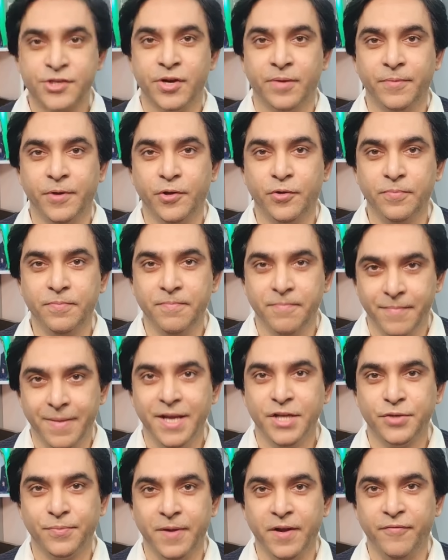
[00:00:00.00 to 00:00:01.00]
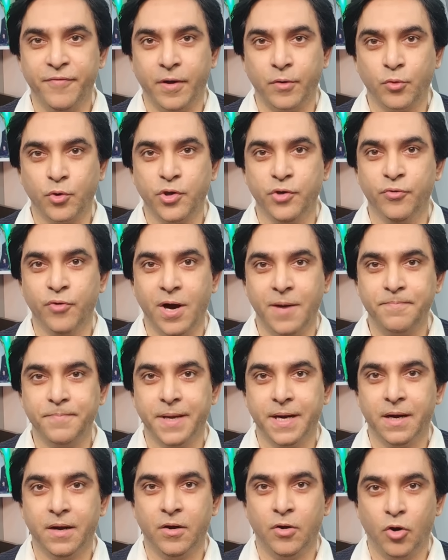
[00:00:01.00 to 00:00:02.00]
अस्सलाम वालेकुम मैं जमील फारूकी हूं आप
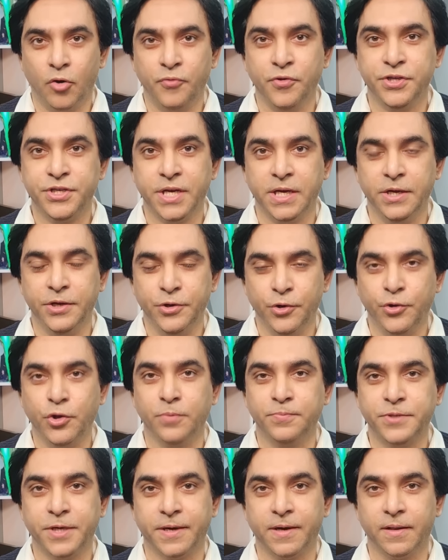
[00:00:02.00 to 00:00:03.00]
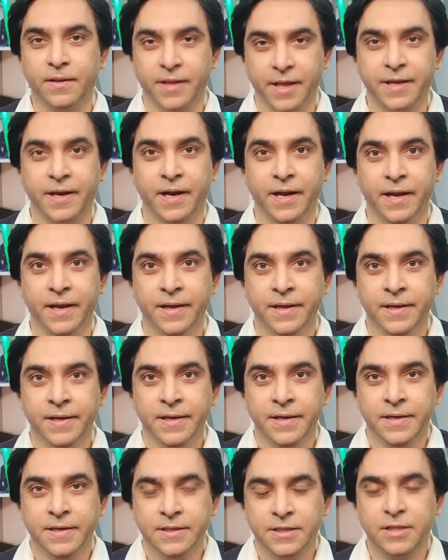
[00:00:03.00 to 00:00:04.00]
मेरा ऑफिशियल यूट्यूब चैनल देख रहे
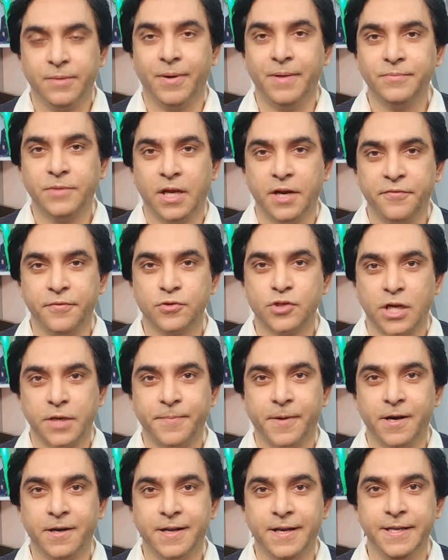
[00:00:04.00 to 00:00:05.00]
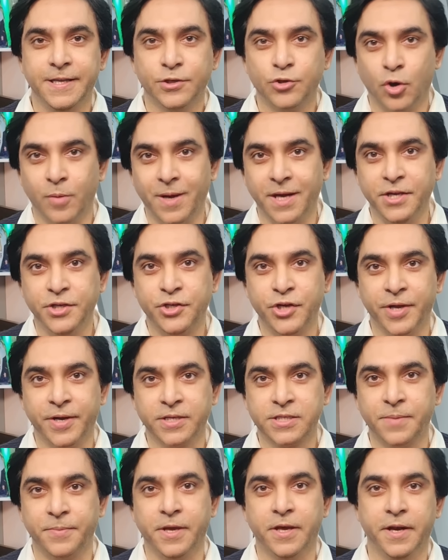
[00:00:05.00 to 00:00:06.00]
हैं तमाम तारीफ उस पाक के लिए जो हमारी
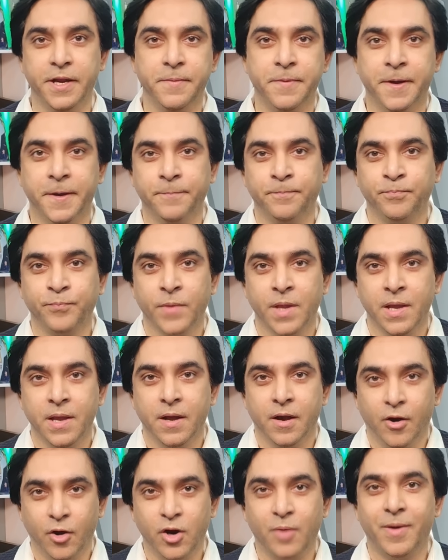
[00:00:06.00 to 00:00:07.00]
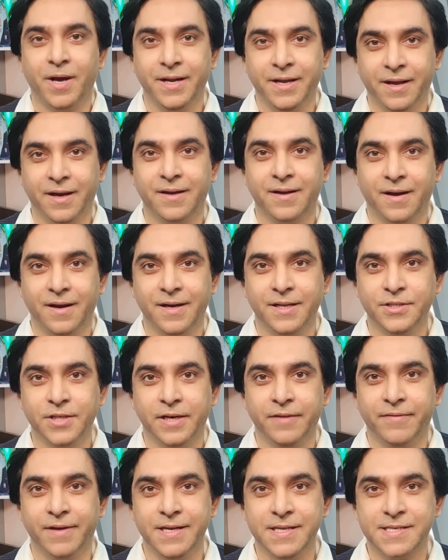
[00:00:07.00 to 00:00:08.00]
शहर से भी करीब है और हमारी हर आने
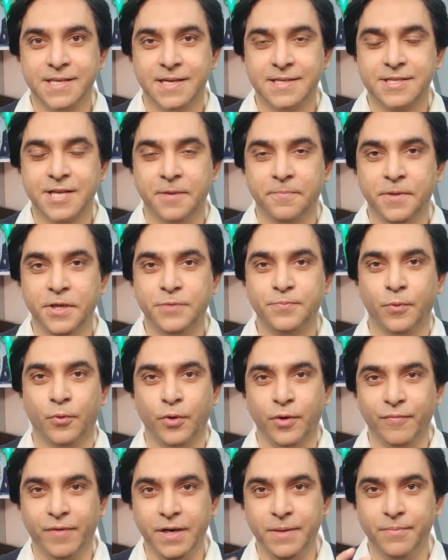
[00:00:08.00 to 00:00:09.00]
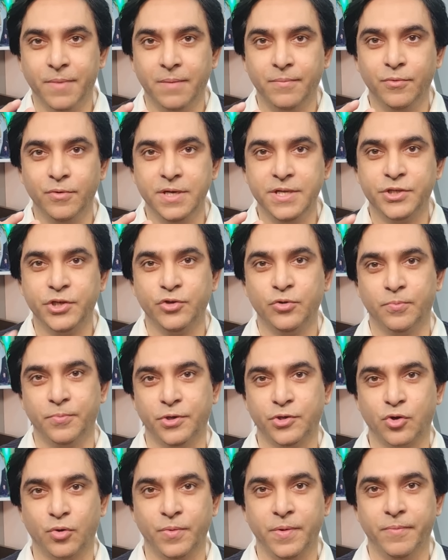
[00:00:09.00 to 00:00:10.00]
जाने वाली सांस के बीच में होने वाली मामूली सी
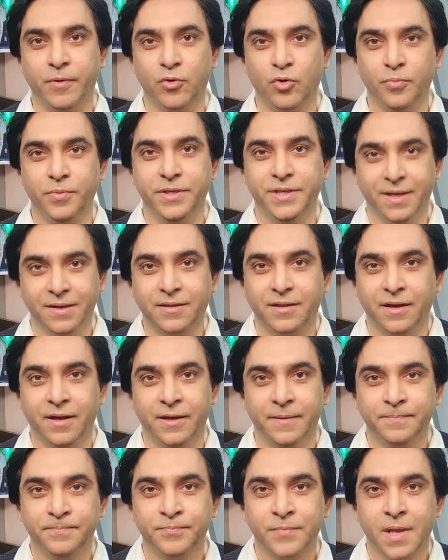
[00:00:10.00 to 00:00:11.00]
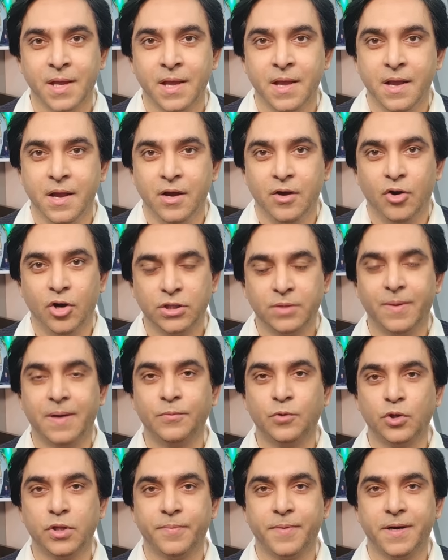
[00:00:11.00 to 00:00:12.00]
जुम्बिश को भी बखूबी जानता है और
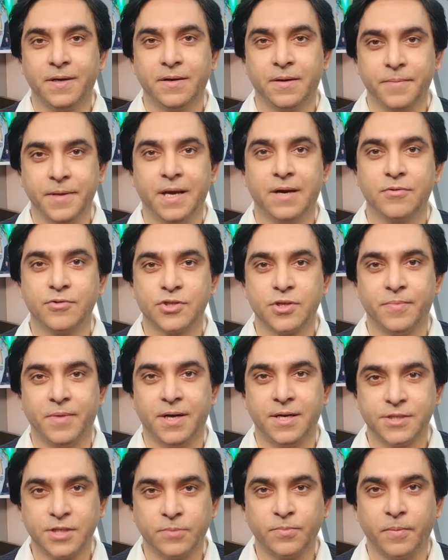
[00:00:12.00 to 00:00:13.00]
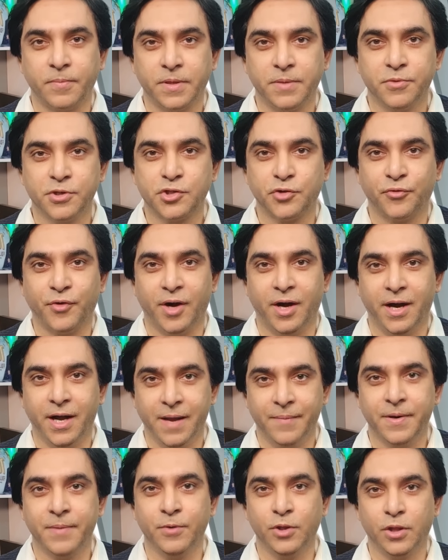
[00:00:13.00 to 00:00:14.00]
तमाम दुरुद पाक नबी आखुजमा हज़रत मोहम्मद मुस्तफ़ा अहमद